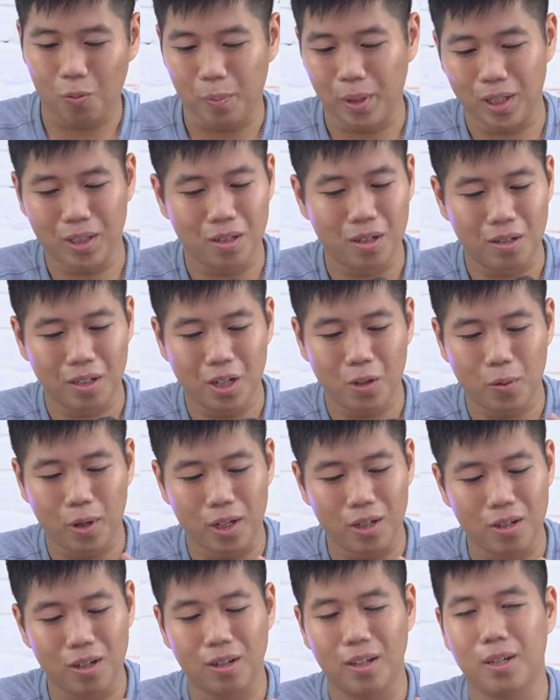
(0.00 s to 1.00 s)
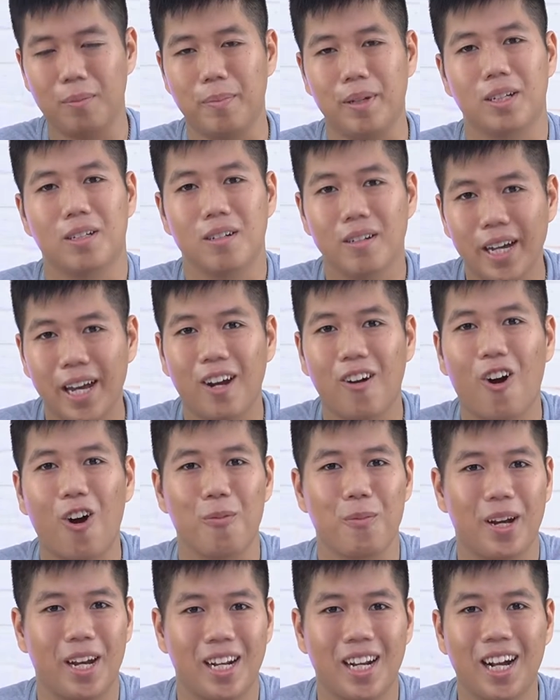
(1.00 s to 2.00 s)
còn bình thường đi ngoài đường thì mình cứ nghe
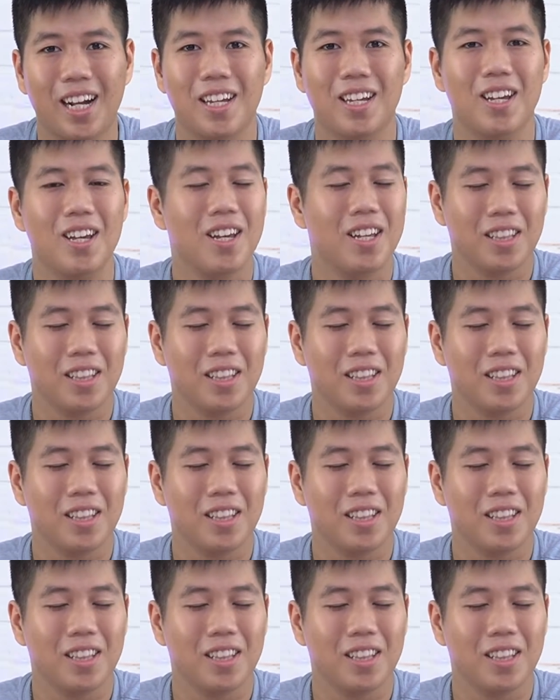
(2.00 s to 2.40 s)
gọi bằng cái này